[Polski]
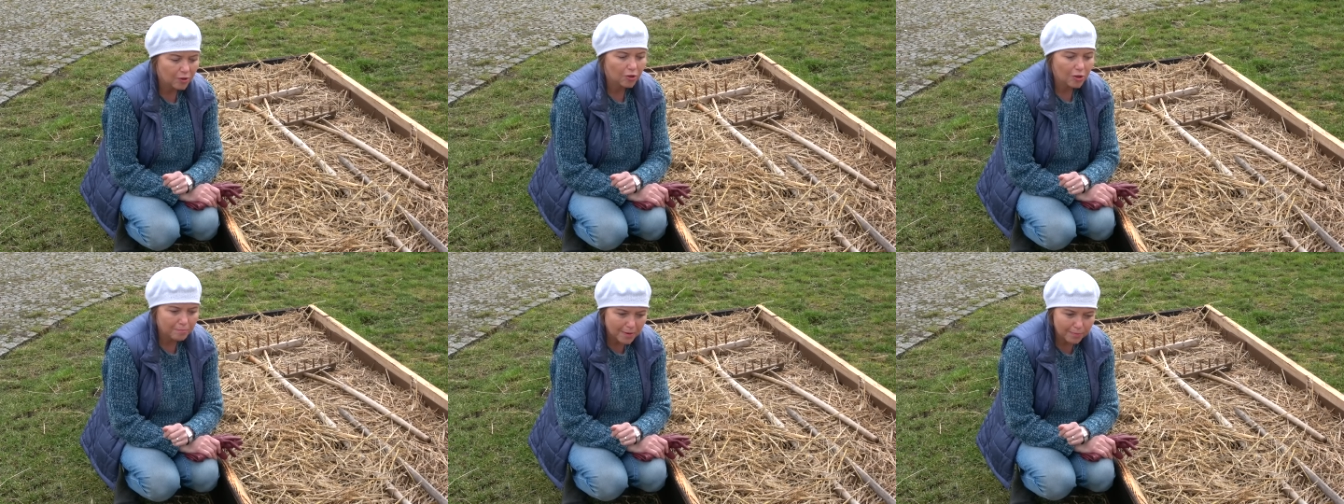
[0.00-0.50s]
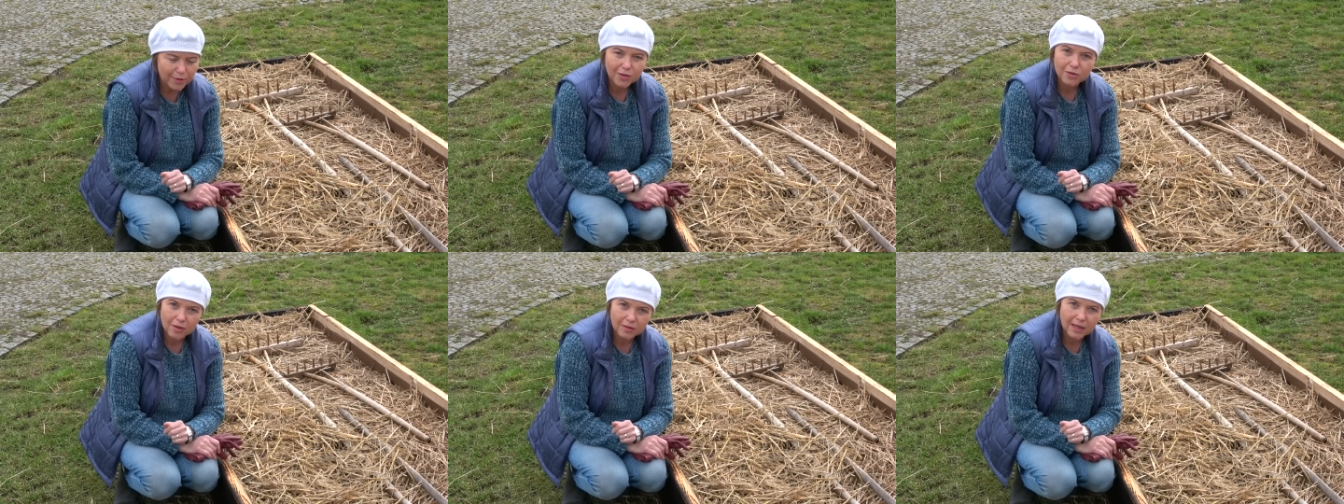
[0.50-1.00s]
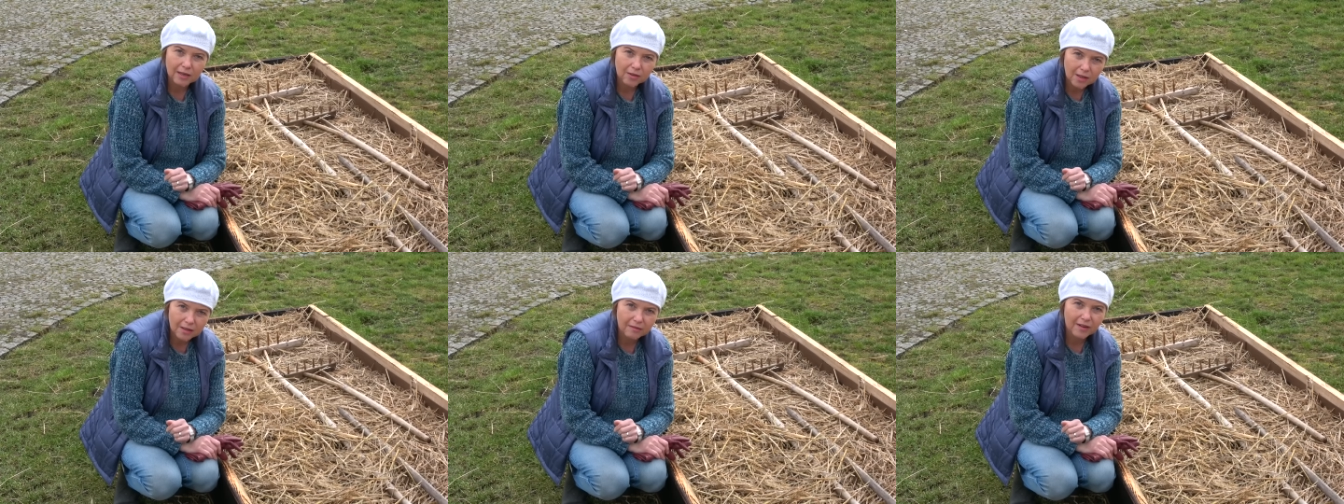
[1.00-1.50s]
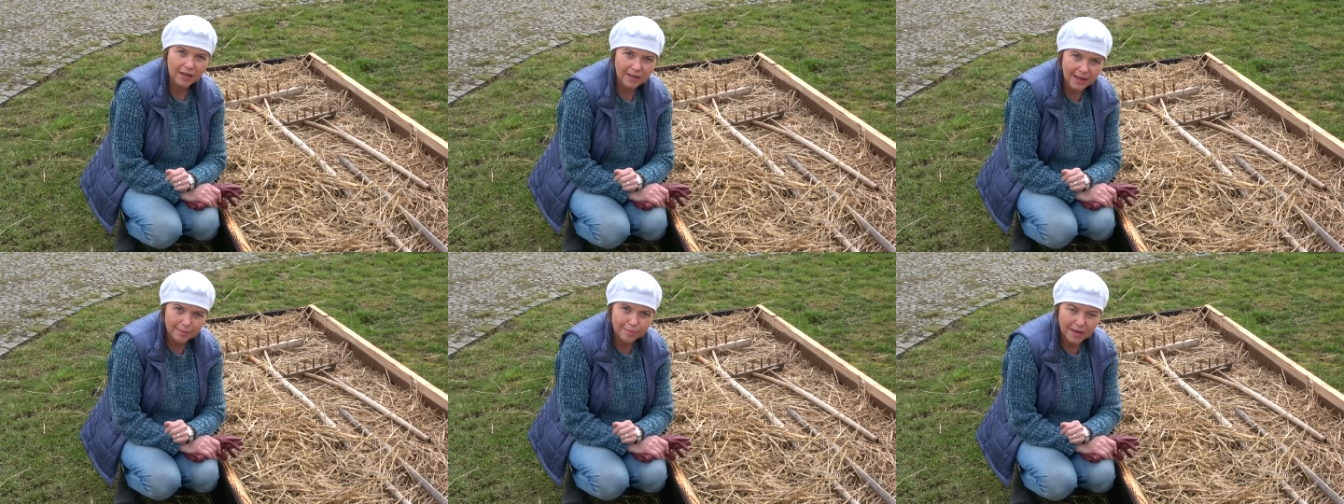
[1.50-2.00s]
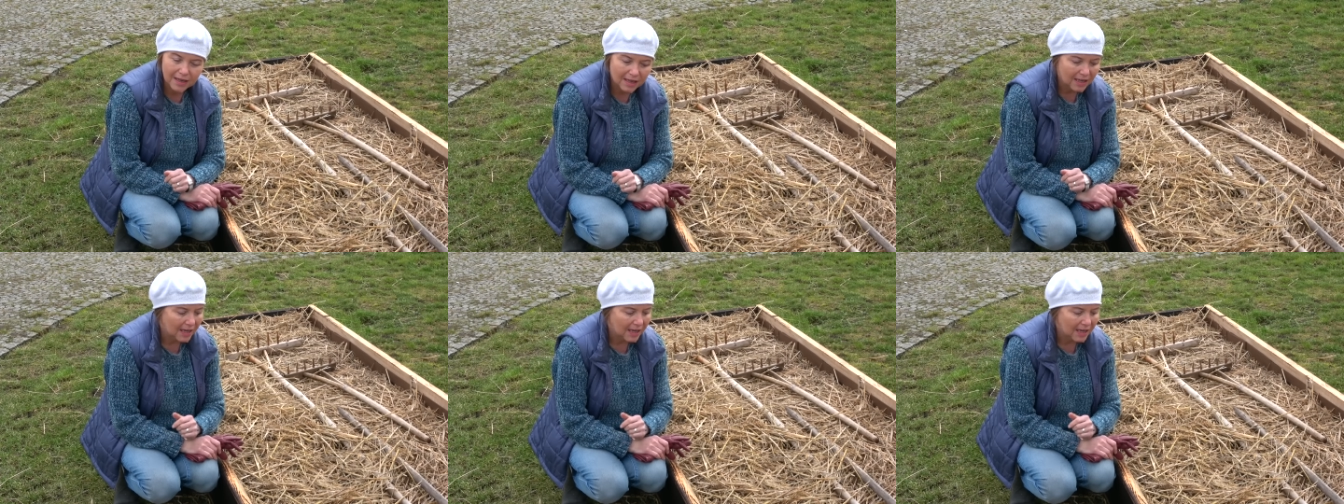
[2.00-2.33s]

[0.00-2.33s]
no to po prostu ona okrywa glebę.